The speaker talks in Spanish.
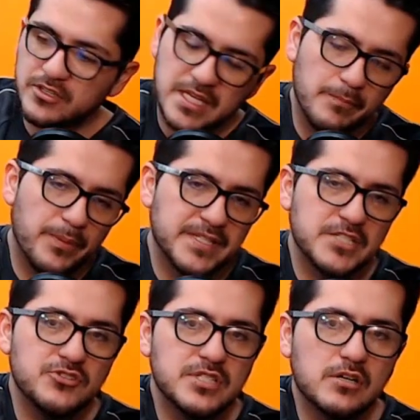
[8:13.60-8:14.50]
Otra cosa de
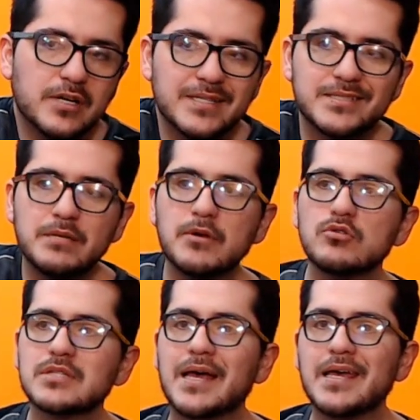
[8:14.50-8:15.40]
PlayStation 5 que sí me
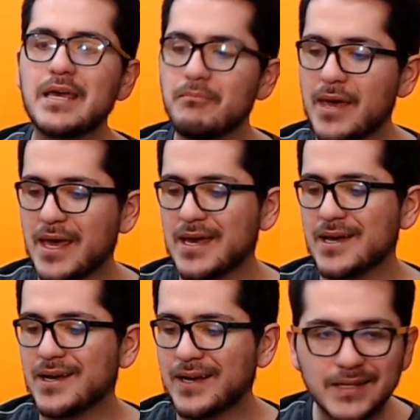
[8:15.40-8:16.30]
gusta y me
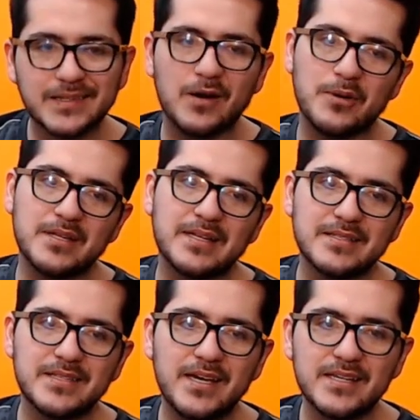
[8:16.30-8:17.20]
encanta
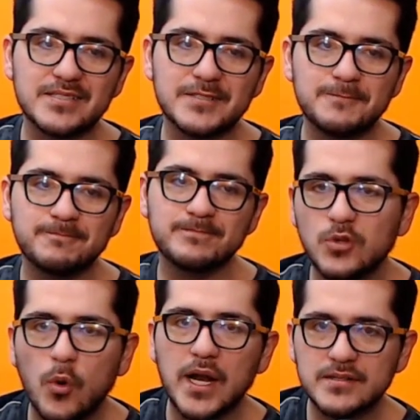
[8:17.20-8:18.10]
ahorita es el
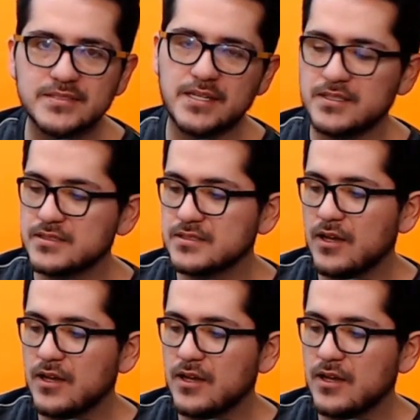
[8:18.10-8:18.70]
DualSense.